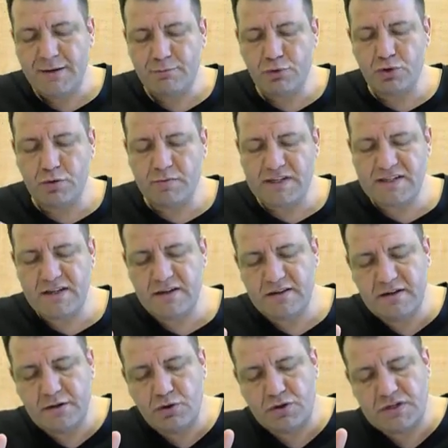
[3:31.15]
Bu durumda
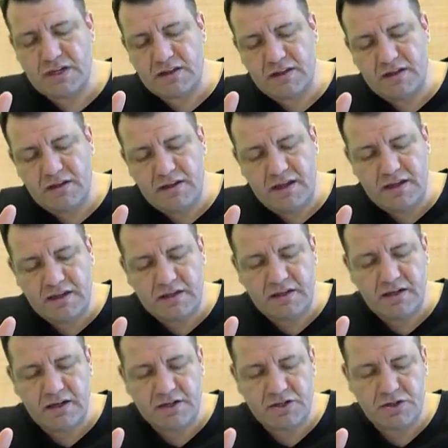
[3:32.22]
silindirin yüksekliğinin de
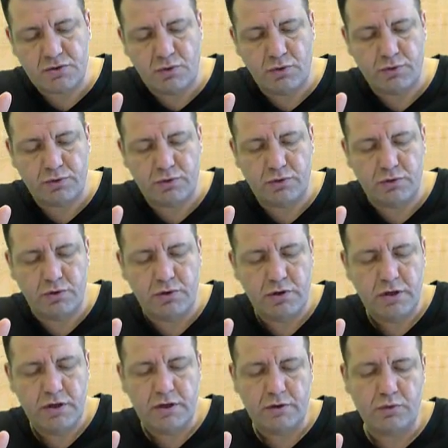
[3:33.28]
2h olduğunu
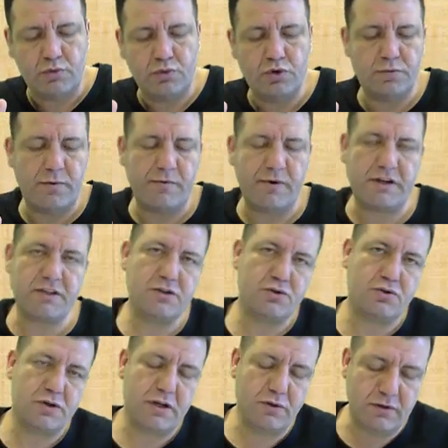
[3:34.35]
unutmamak için
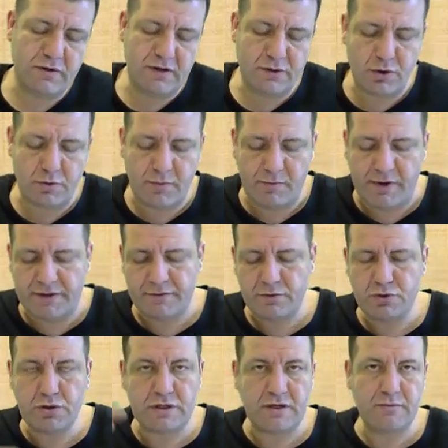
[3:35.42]
şuraya not ediyorum hemen.
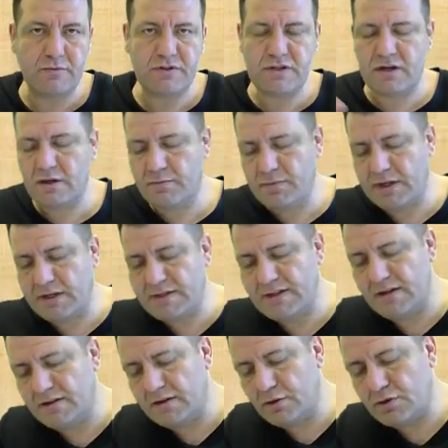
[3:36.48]
Çünkü bana
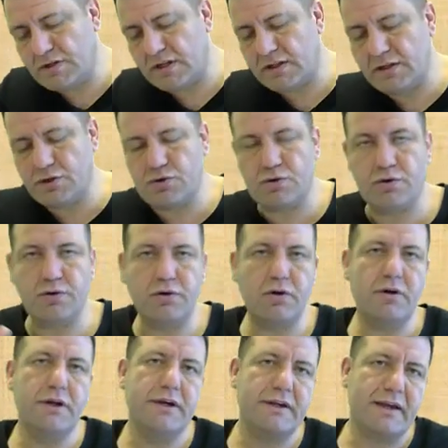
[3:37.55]
silindirin yüksekliği soruluyor.